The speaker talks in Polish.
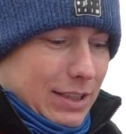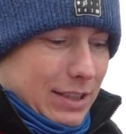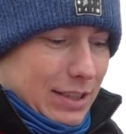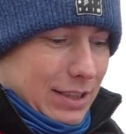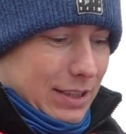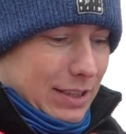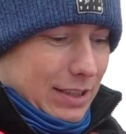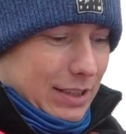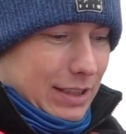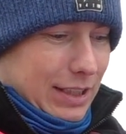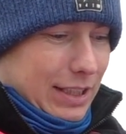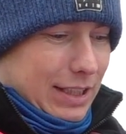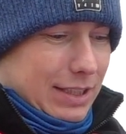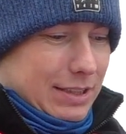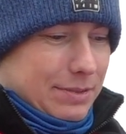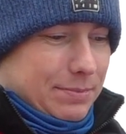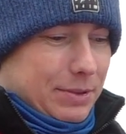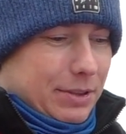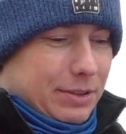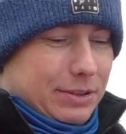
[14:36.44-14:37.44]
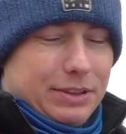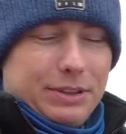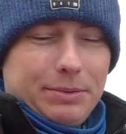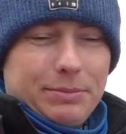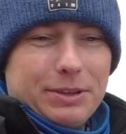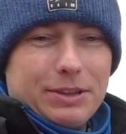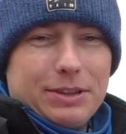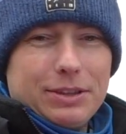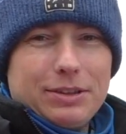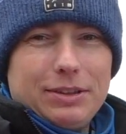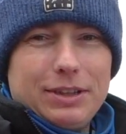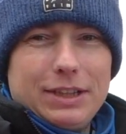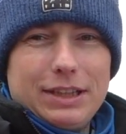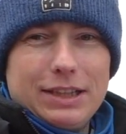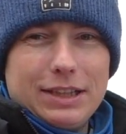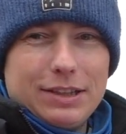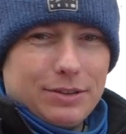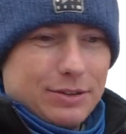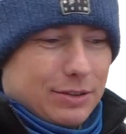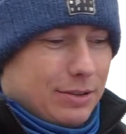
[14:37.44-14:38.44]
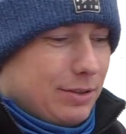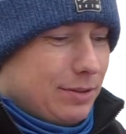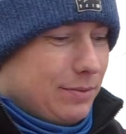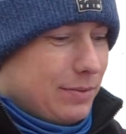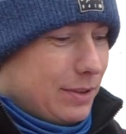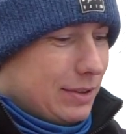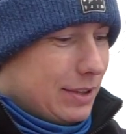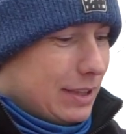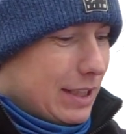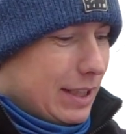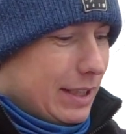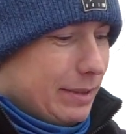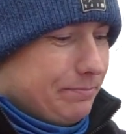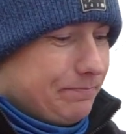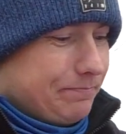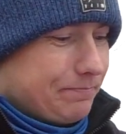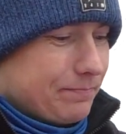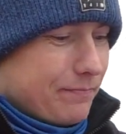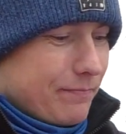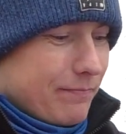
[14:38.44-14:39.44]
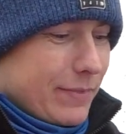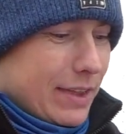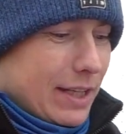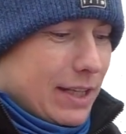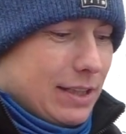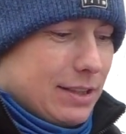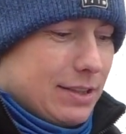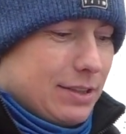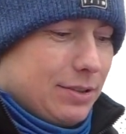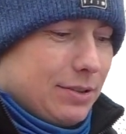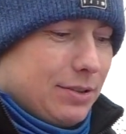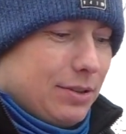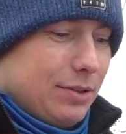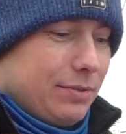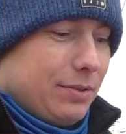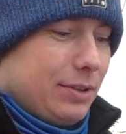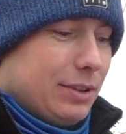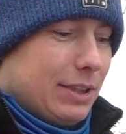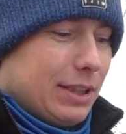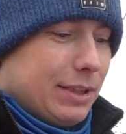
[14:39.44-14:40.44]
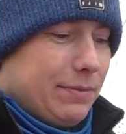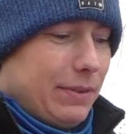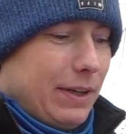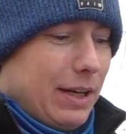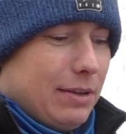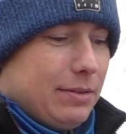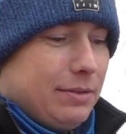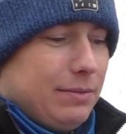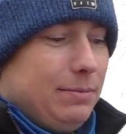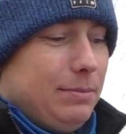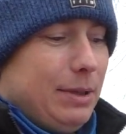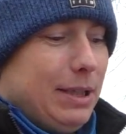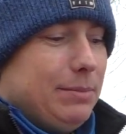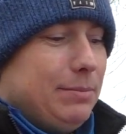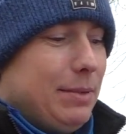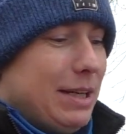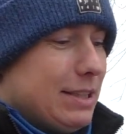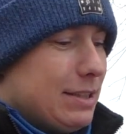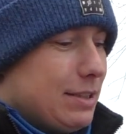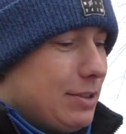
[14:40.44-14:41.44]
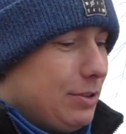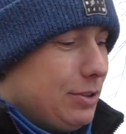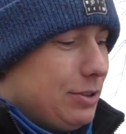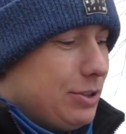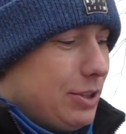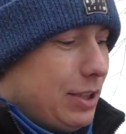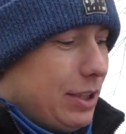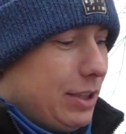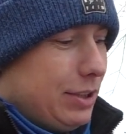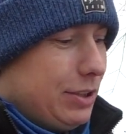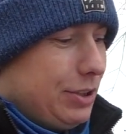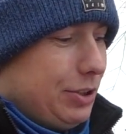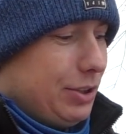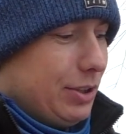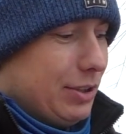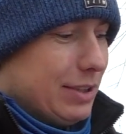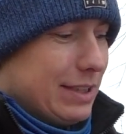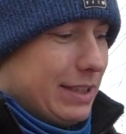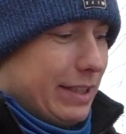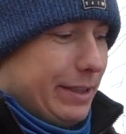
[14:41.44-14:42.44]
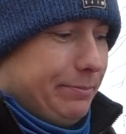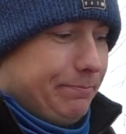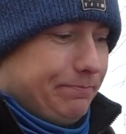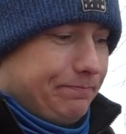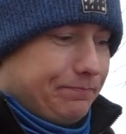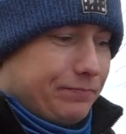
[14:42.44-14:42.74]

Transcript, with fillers: E, teraz przechodzimy do kolejnego kołowrotka. Jest to kołowrotek Flagman Mascot 4000